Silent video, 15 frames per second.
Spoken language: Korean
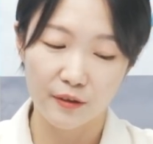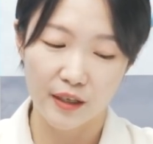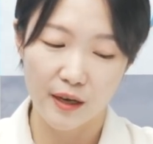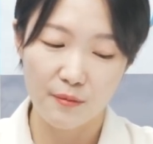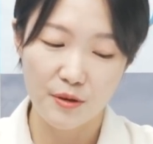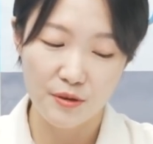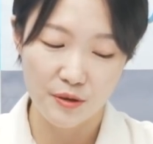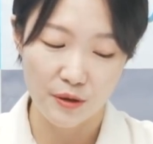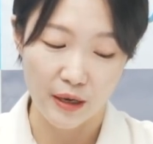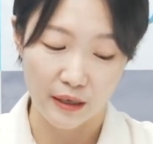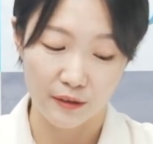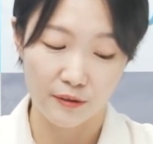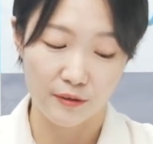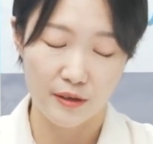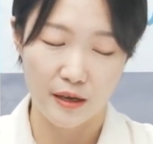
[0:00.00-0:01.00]
이렇게 하면서
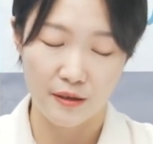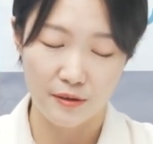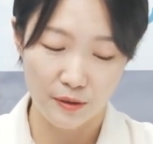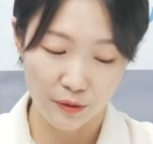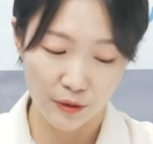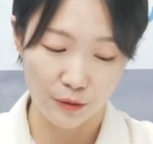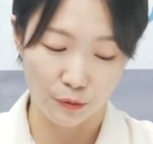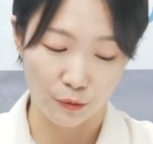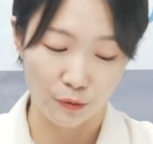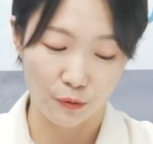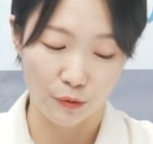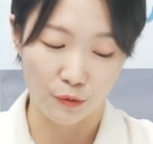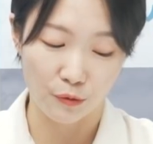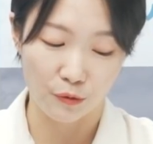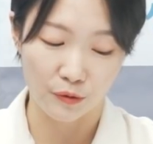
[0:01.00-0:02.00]
앤, 앤서니
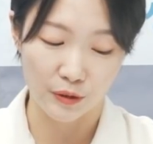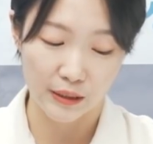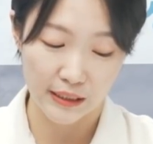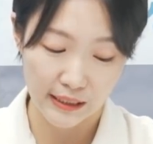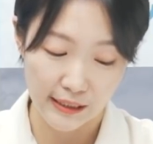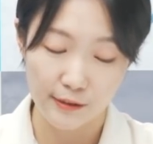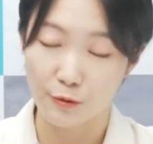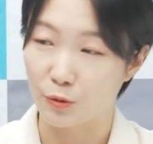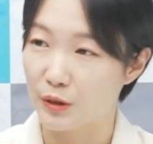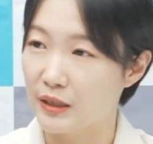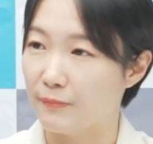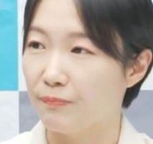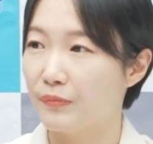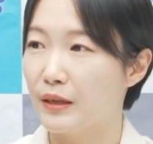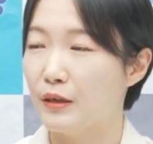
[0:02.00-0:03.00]
노토
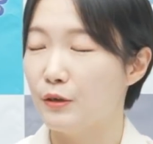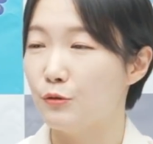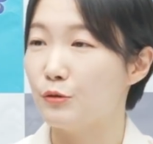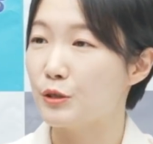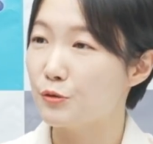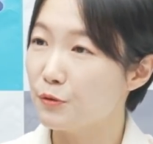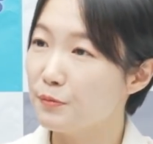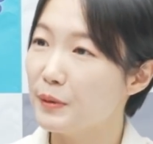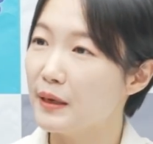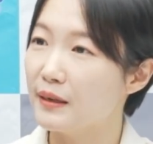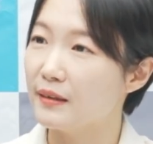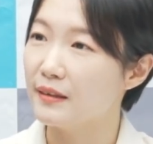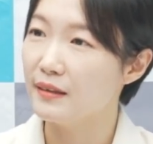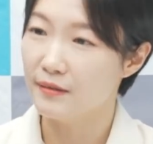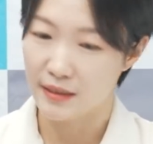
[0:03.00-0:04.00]
씨이오는 우리
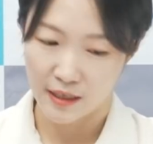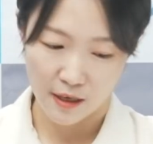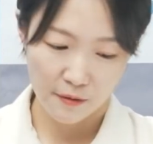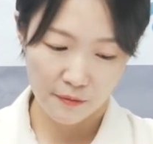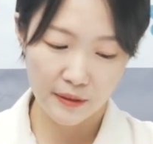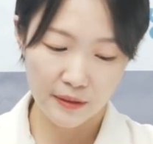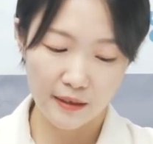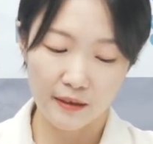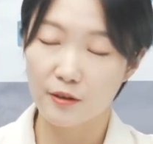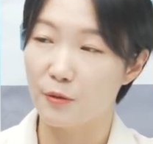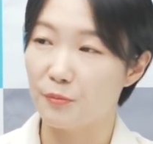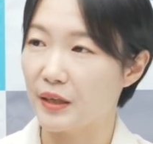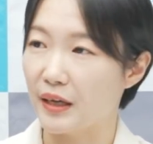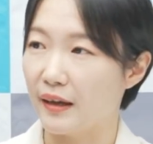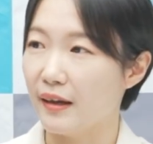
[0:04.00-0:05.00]
소파이는
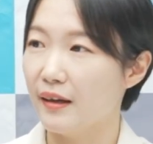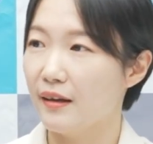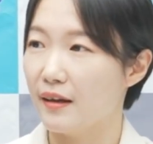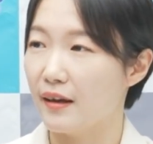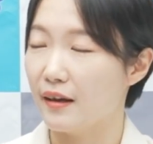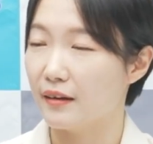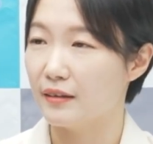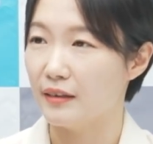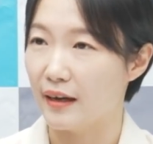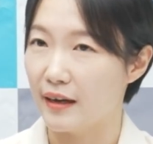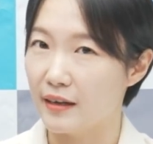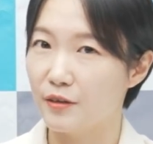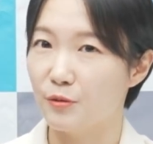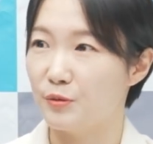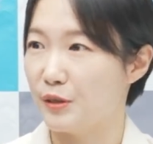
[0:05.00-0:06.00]
핀테크 업계에 그
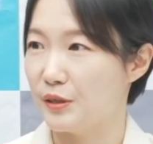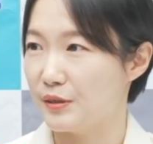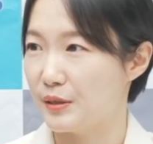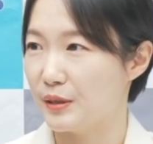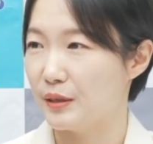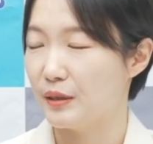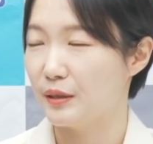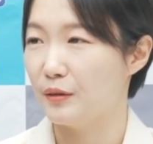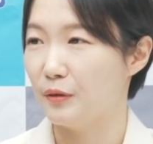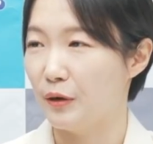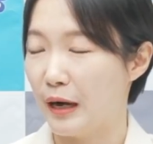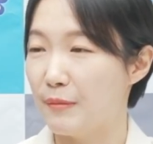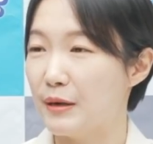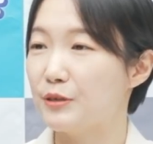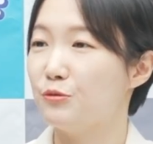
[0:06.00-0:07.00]
에이더블유에스, 음.
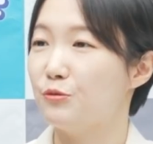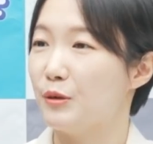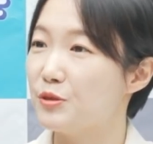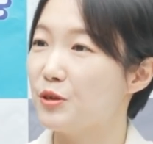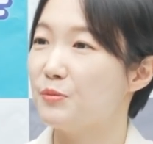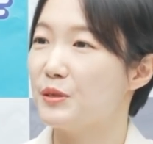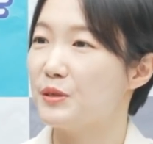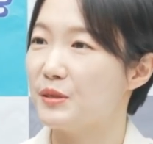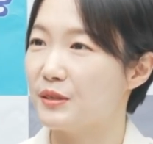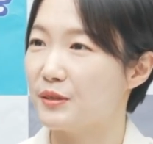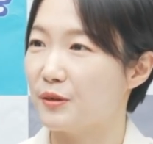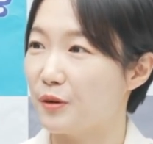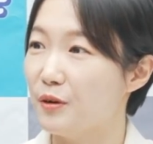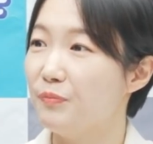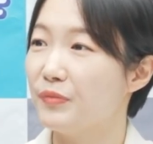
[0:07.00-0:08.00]
어, 아마존 웹
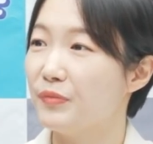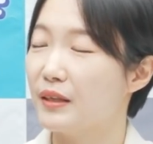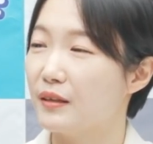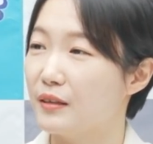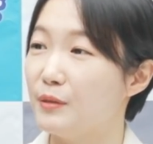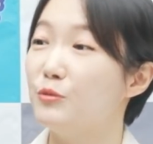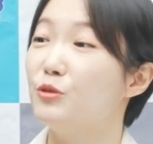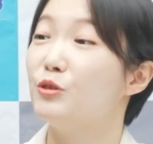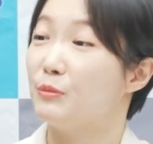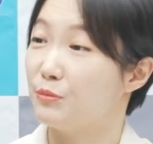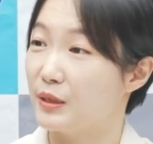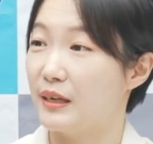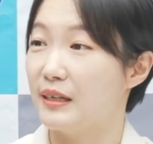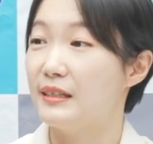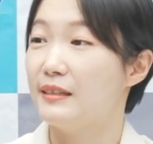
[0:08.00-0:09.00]
서비스처럼 음. 금융
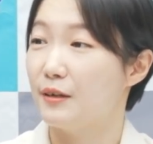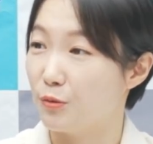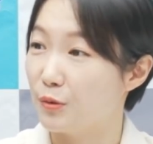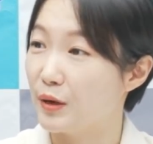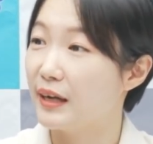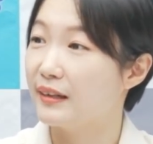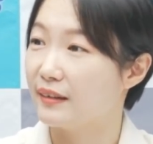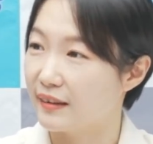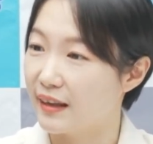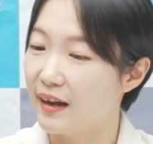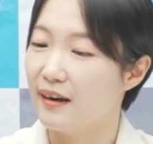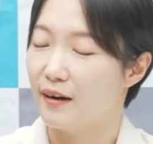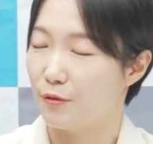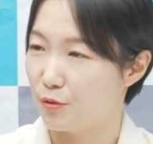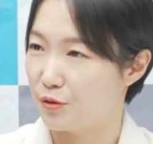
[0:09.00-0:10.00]
인프라를
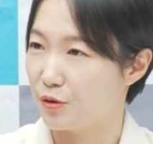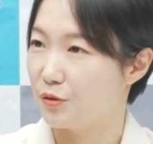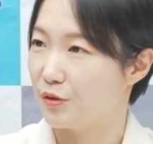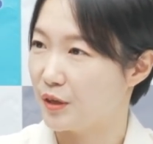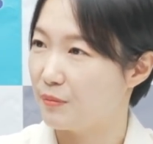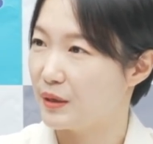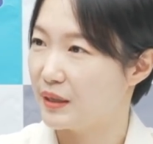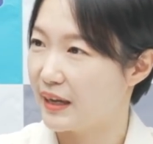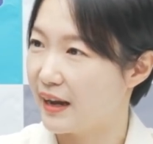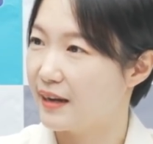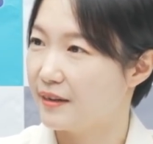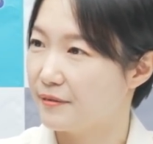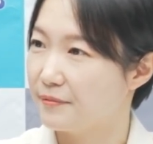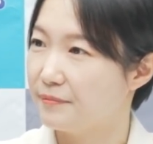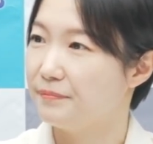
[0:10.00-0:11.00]
제공하겠다라고
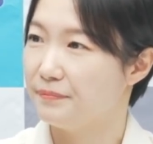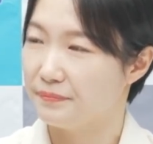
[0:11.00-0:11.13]
선언합니다. 음.